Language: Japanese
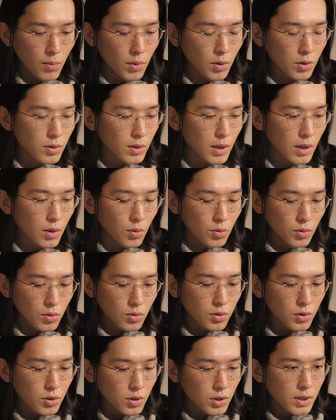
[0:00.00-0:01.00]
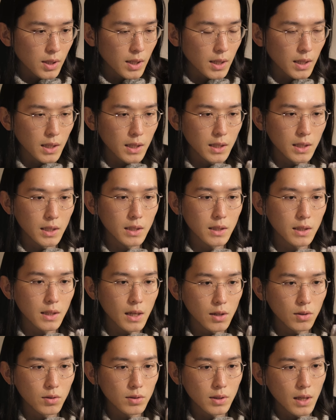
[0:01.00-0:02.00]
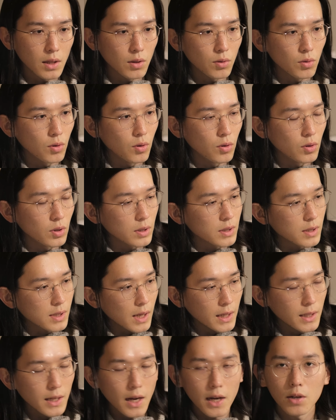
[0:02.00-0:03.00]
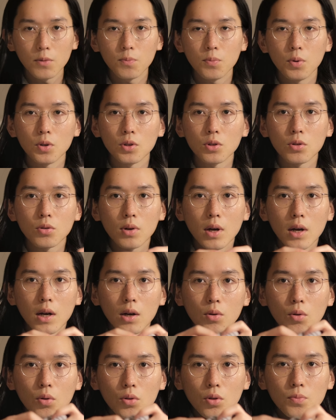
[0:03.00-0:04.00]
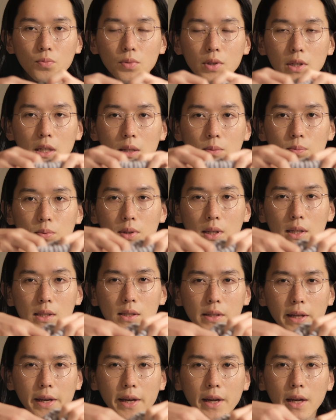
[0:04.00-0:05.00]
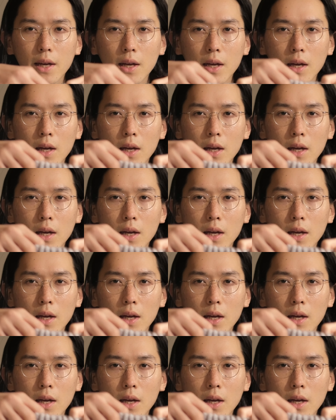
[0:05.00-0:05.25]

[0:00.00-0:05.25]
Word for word: 僕がこの靴下で気に入っている点の最大のポイントがこのリブですね